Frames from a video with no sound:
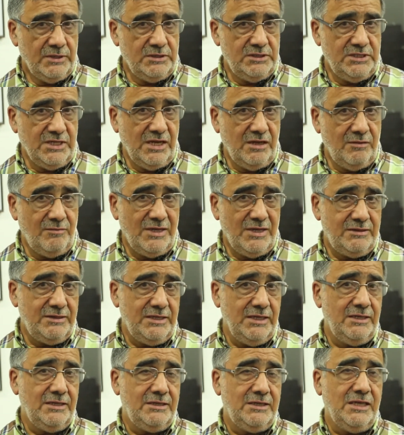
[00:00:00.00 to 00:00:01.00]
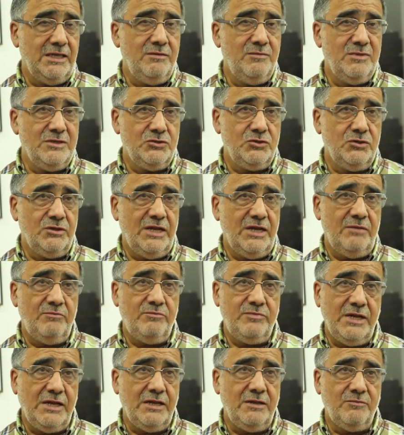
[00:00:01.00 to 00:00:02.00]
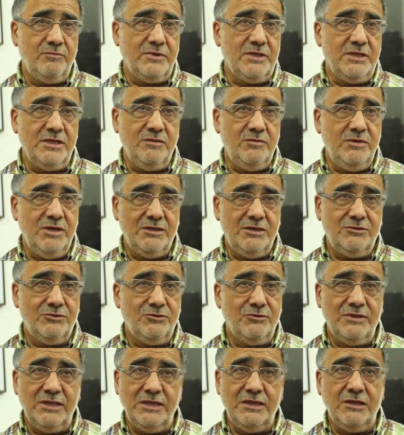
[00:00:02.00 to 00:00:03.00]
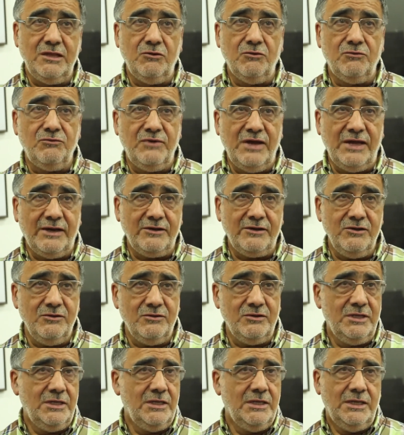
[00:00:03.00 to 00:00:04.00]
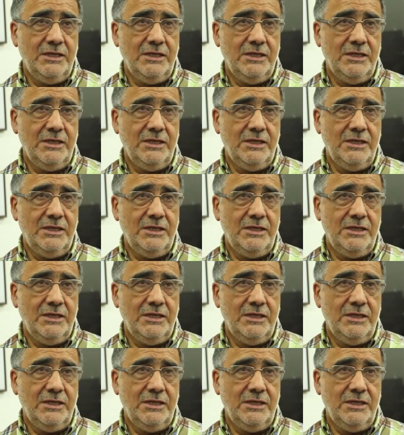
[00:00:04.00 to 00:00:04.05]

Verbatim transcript: Y además tiene esta dimensión amplia del emprendimiento, desde los barrios